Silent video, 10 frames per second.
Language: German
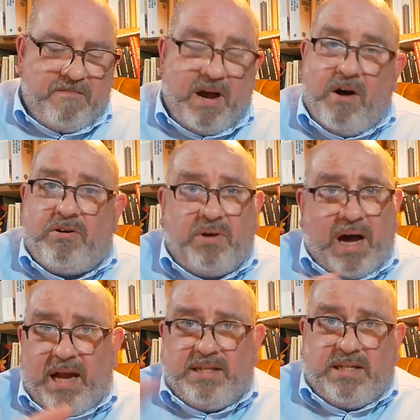Auch noch
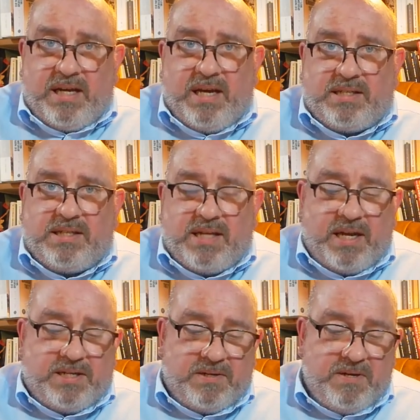alles die erste
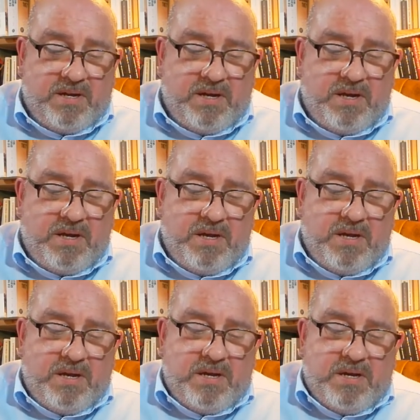Seite.
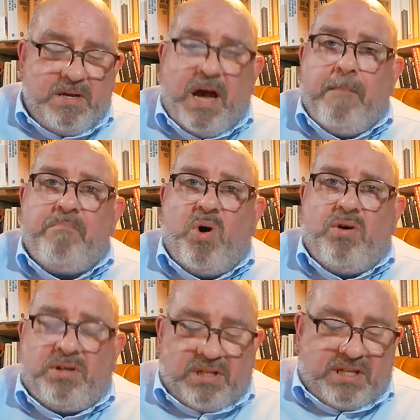Am
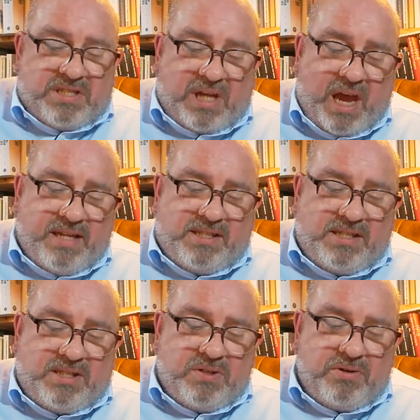Morgen des
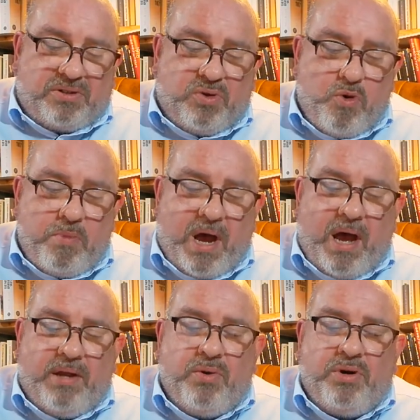30.
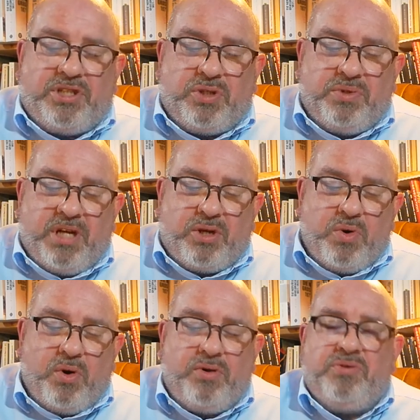Oktober
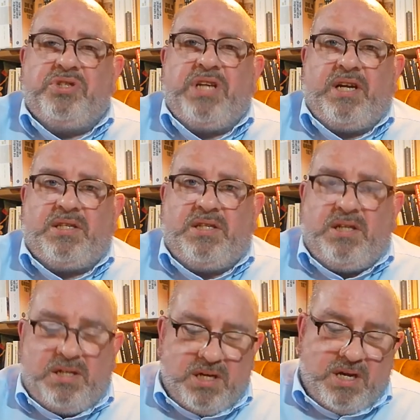
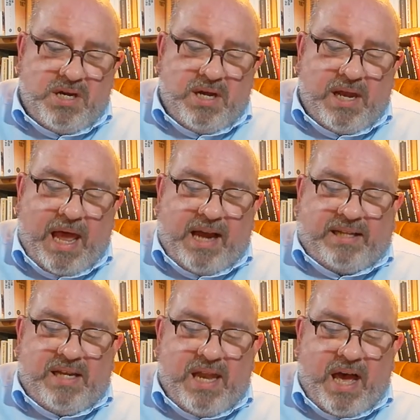1969 lag
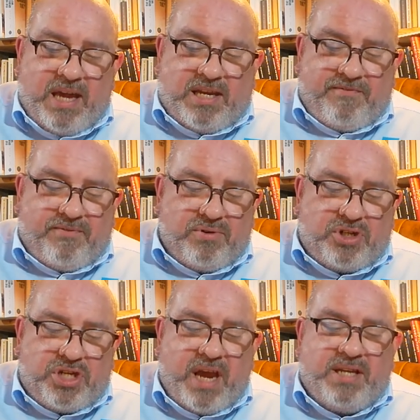die Leiche von
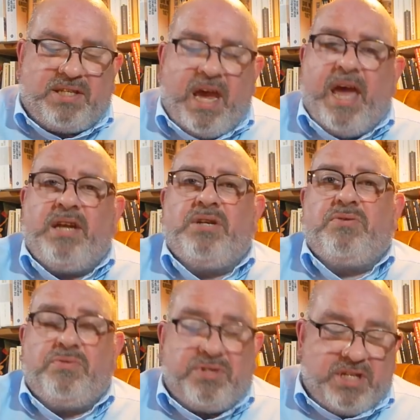Chase
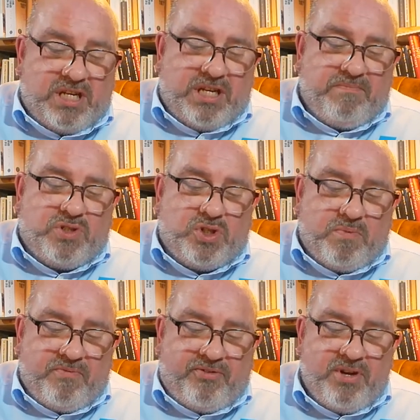Andrews in dem
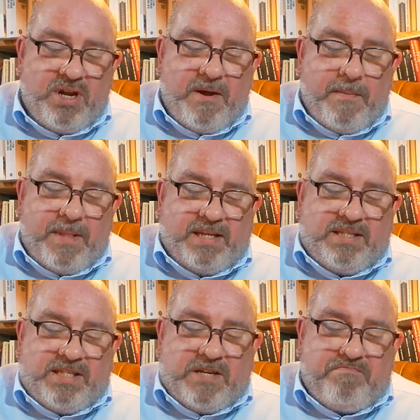Sumpf, der sie
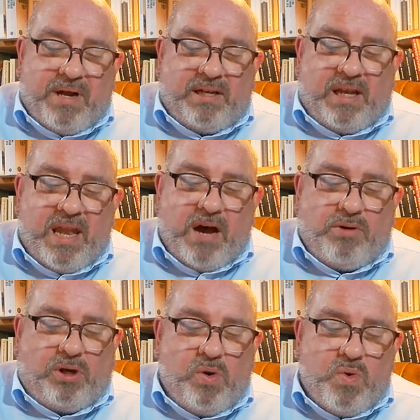sich bald
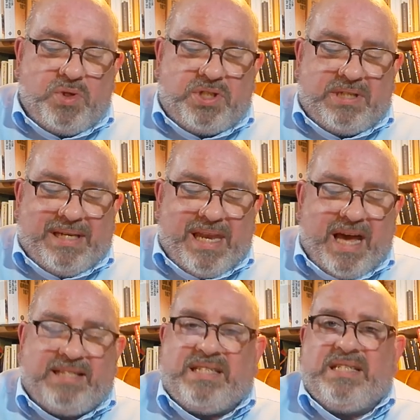lautlos
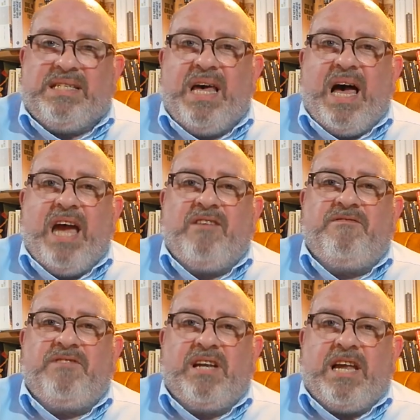gelassen
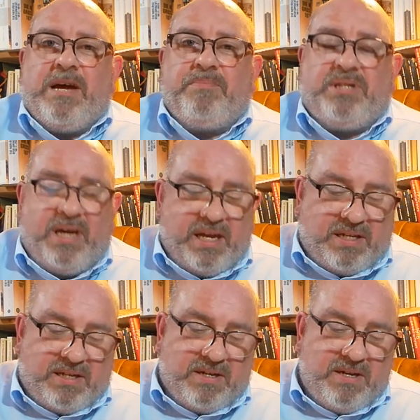einverleibt
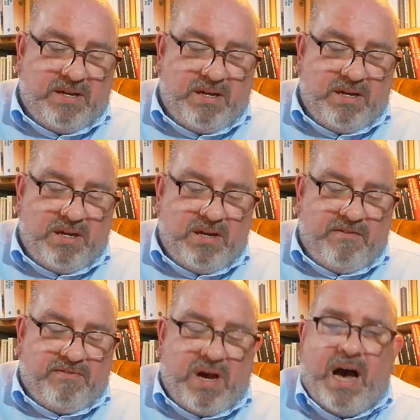hätte.
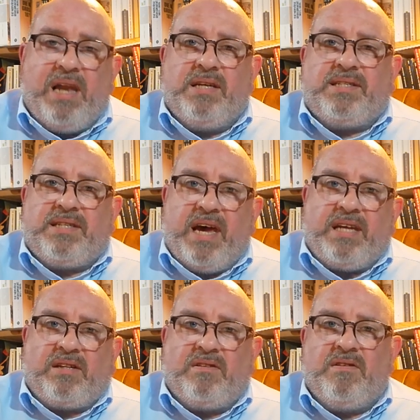Für alle
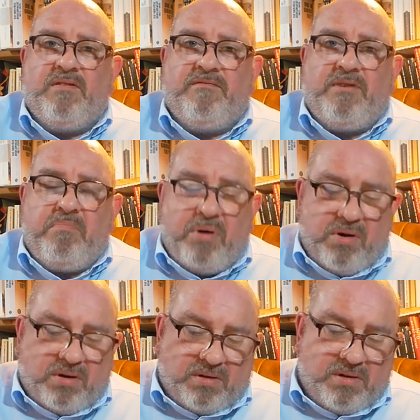Zeiten
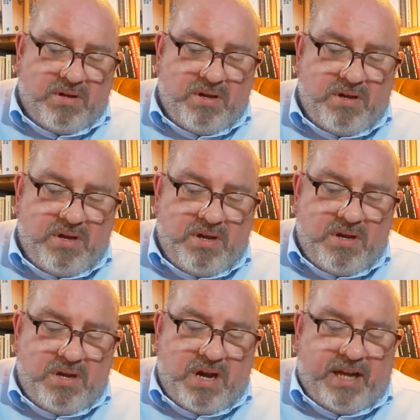verborgen.
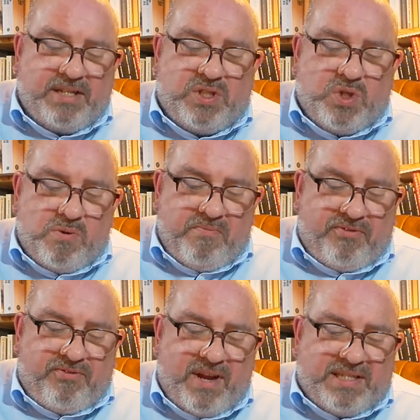Ein
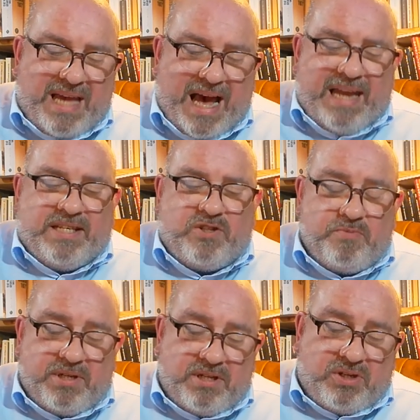Sumpf weiß alles
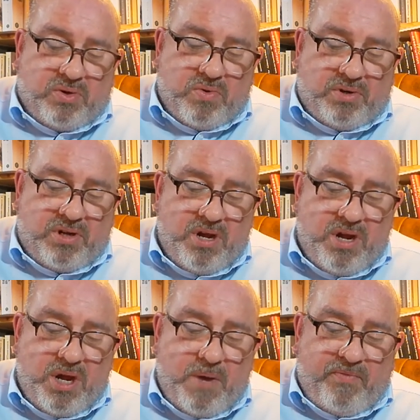über den Tod
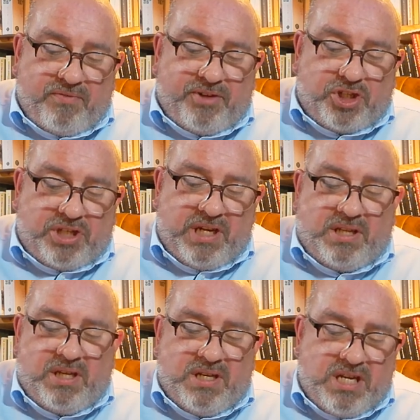und versteht
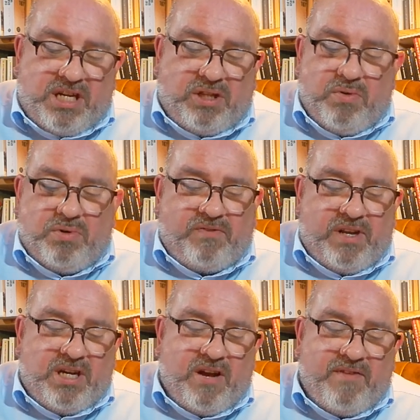ihn nicht
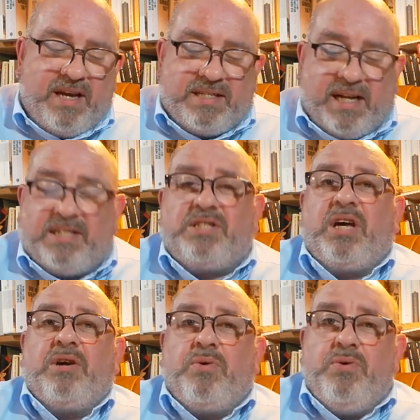notwendigerweise als
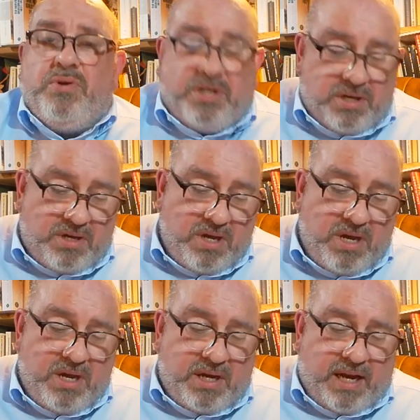Tragödie,
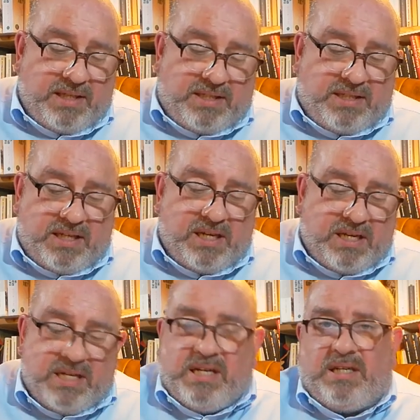ganz sicher
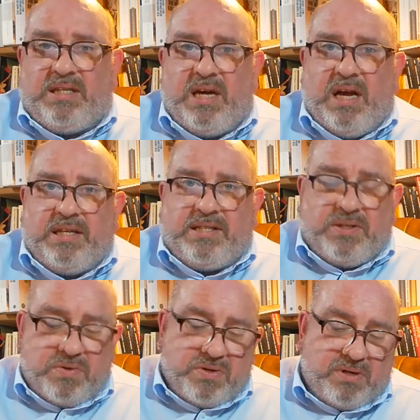nicht als
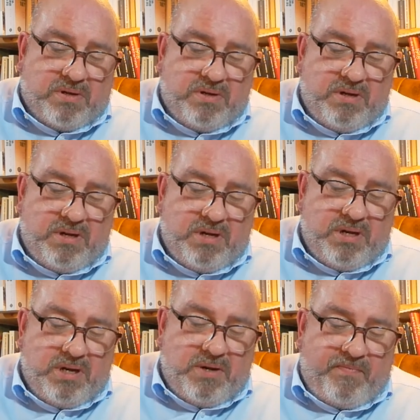Sünde.
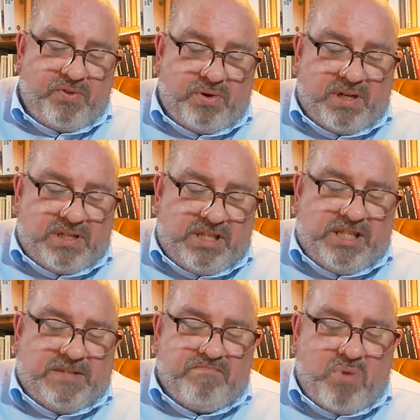Doch an
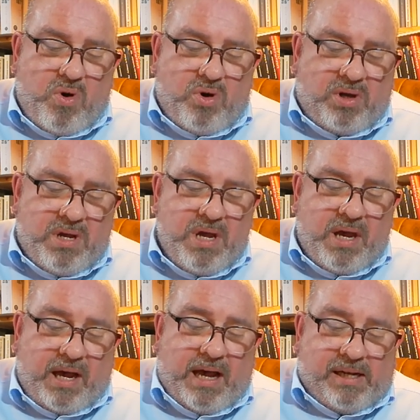diesem Morgen
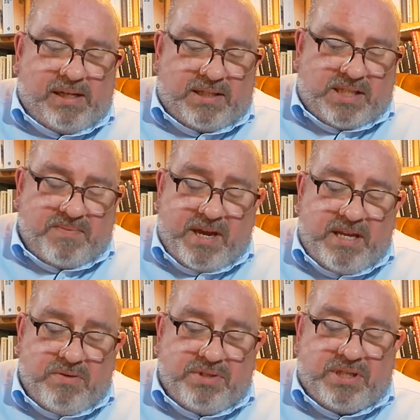radelten zwei
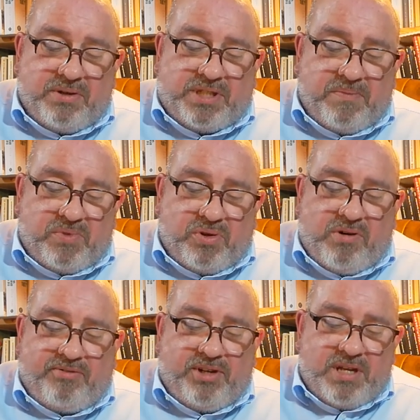Jungs aus dem
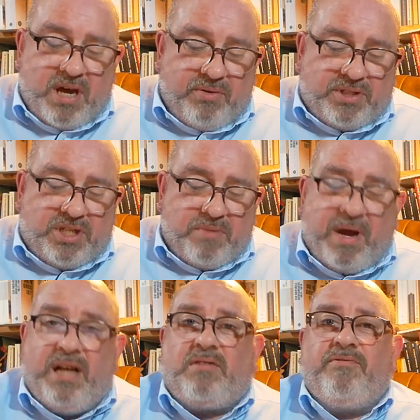Dorf hinaus zu dem
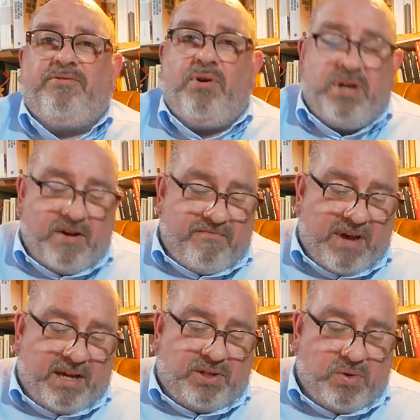alten
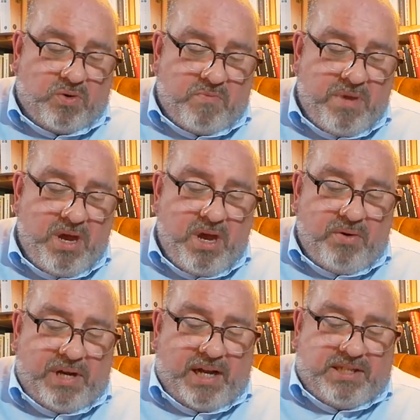Feuerwachturm,
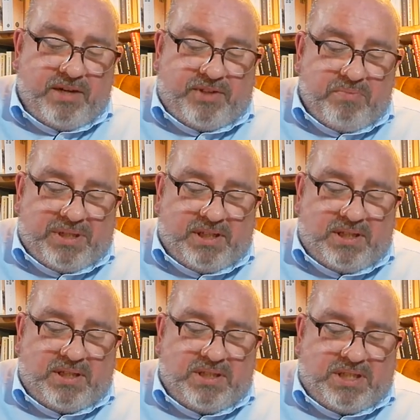und als sie auf dem
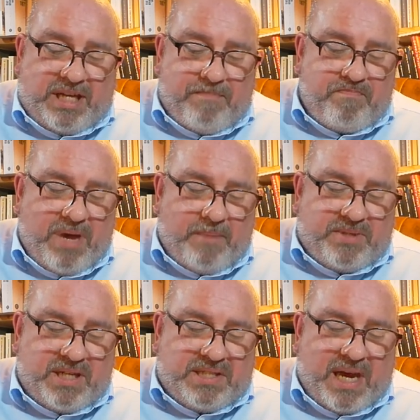dritten
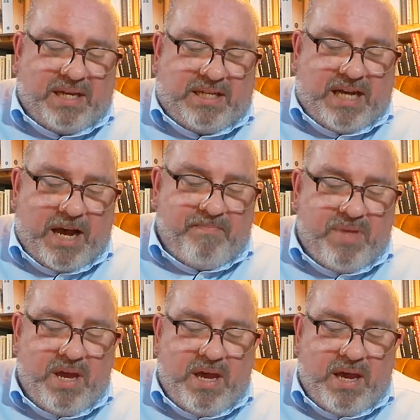Treppenabsatz ankamen,
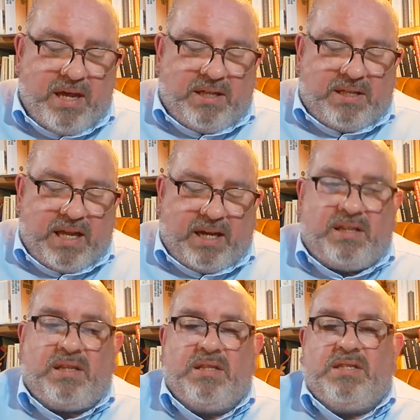
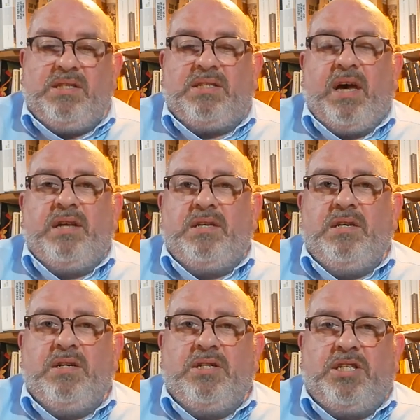entdeckten sie seine
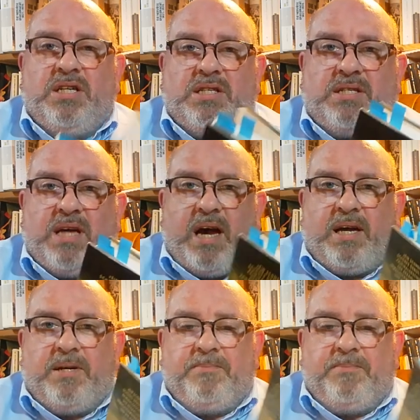Jeansjacke.